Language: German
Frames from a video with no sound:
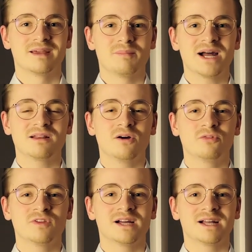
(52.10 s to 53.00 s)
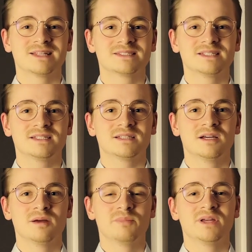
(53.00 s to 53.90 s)
Der Maklerauftrag an sich
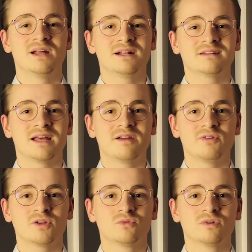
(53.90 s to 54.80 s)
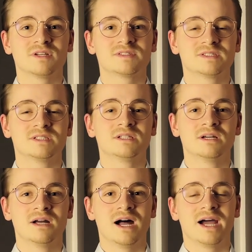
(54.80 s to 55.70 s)
beinhaltet einfach nur, dass Sie
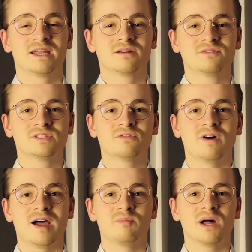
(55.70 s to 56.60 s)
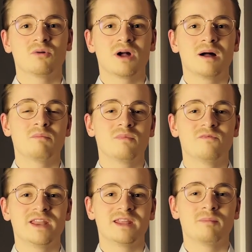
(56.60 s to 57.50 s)
eine gewisse Vereinbarung haben,
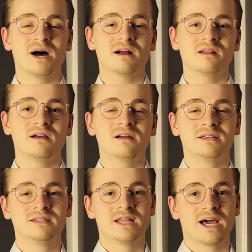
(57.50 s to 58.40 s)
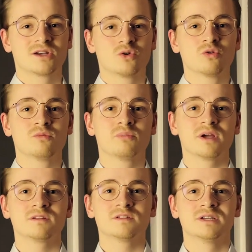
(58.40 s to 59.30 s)
wenn der Makler Ihnen einen Kunden
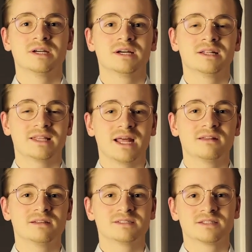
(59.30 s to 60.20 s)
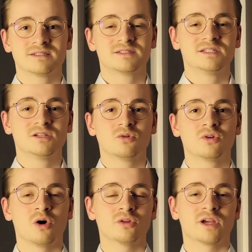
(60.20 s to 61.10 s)
bringt, dann sind Sie
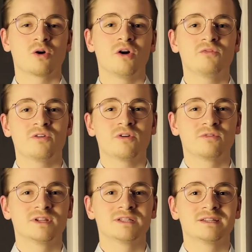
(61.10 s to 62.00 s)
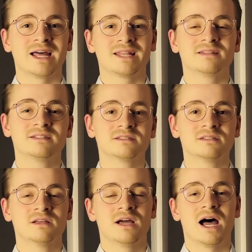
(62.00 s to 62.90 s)
und auch der Käufer verpflichtet, an
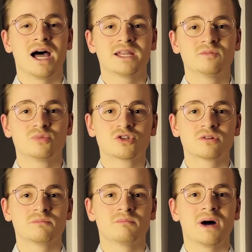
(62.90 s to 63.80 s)
diesen einen bestimmten